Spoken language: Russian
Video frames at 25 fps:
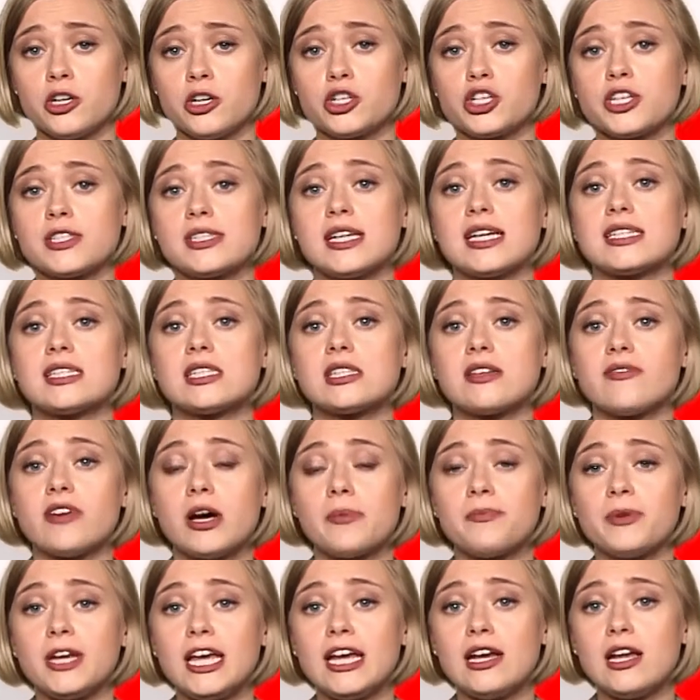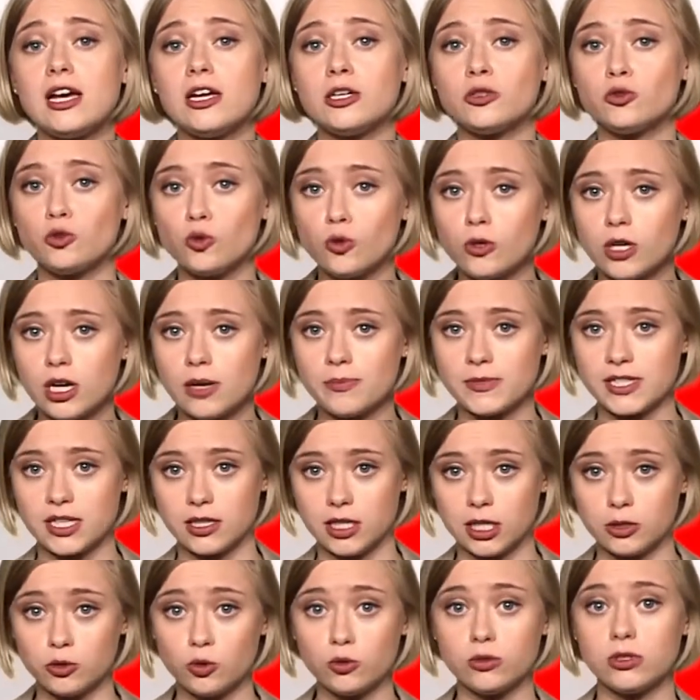16 апреля туркам
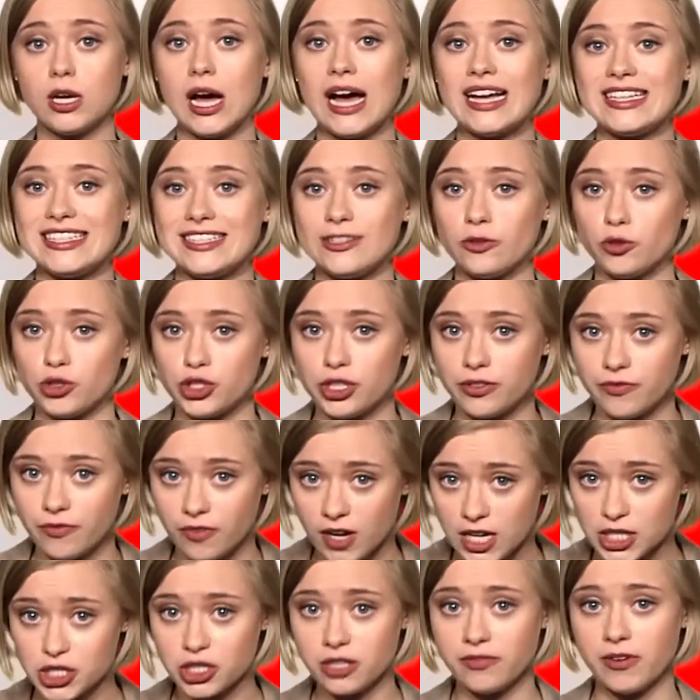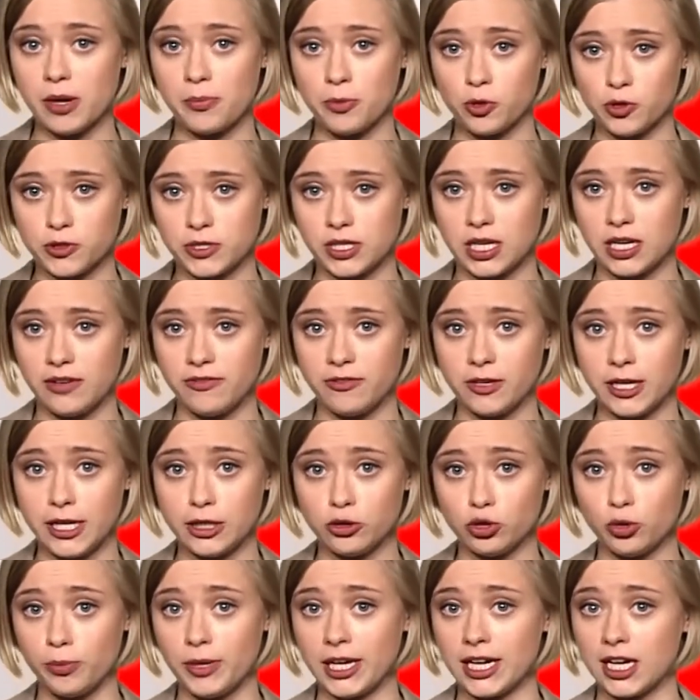зададут один очень важный вопрос на
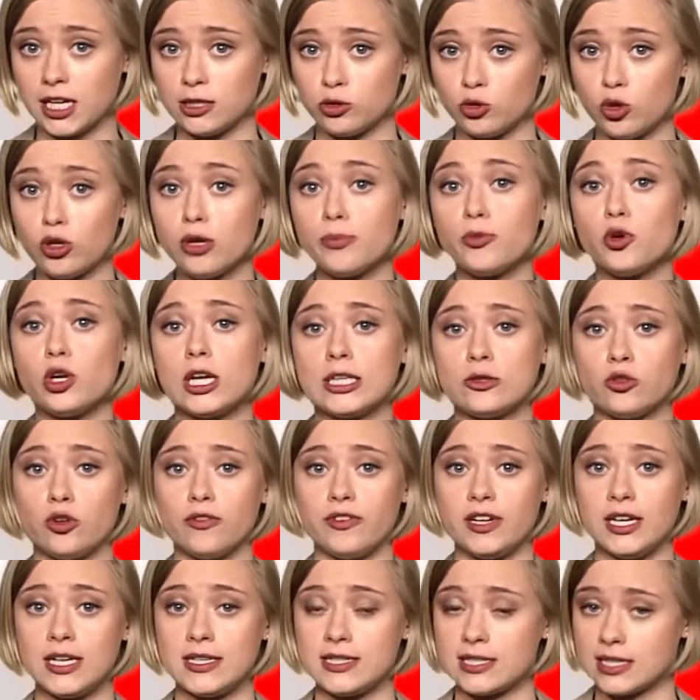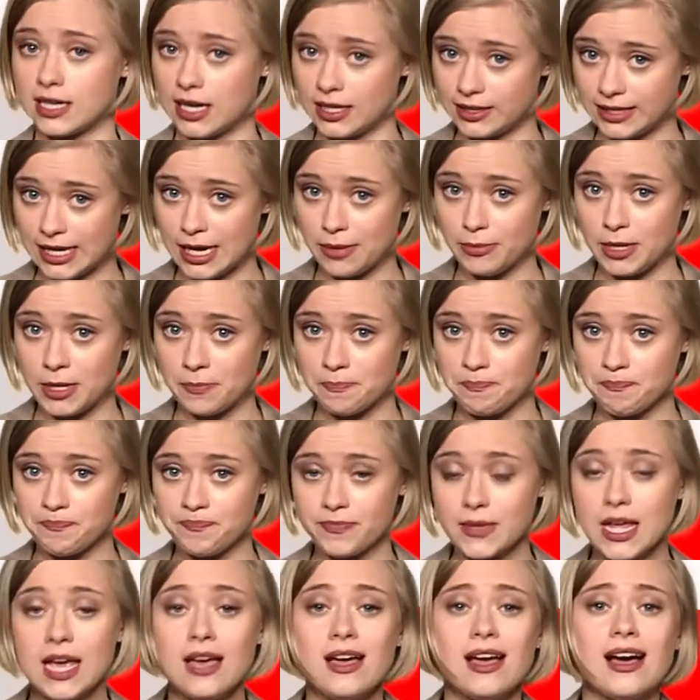референдуме, к которому готовились годами.
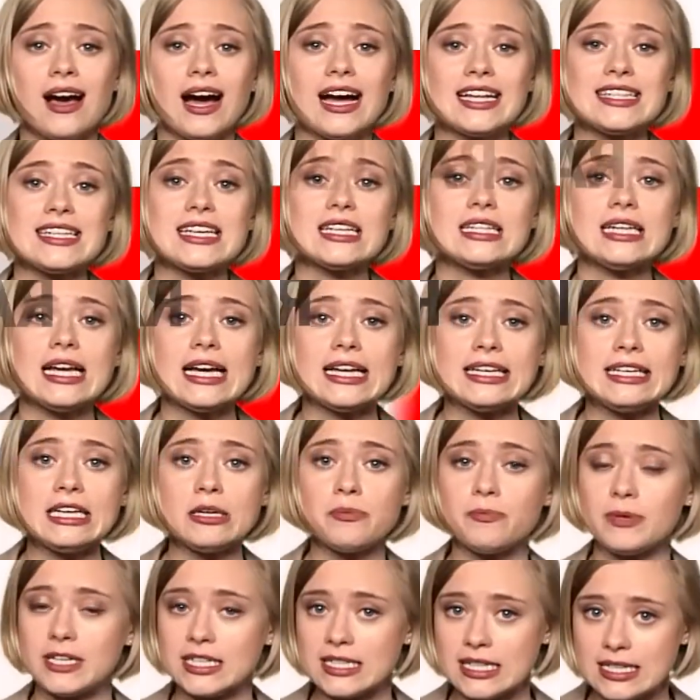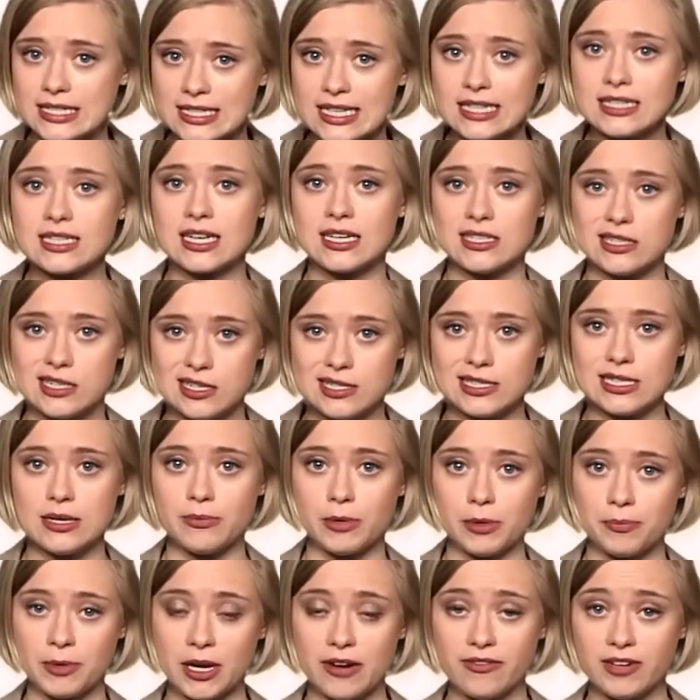Хотят ли они президентской
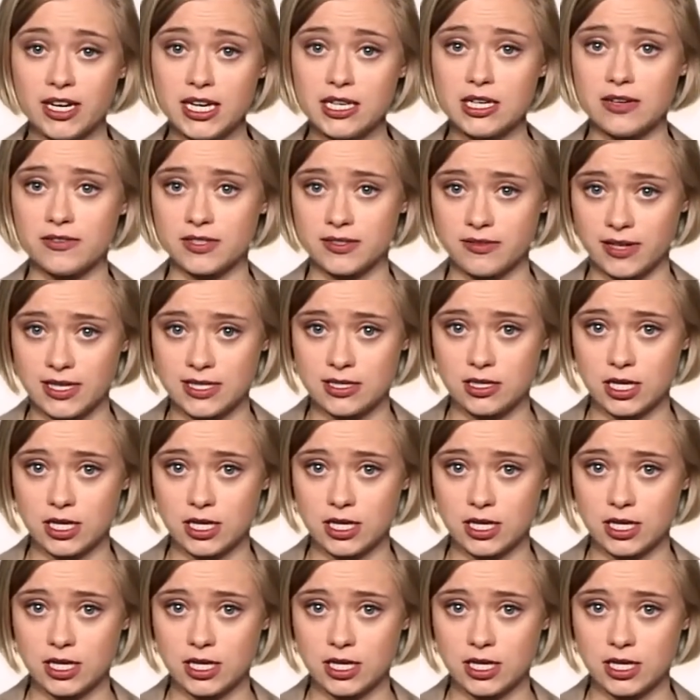системы правления в своей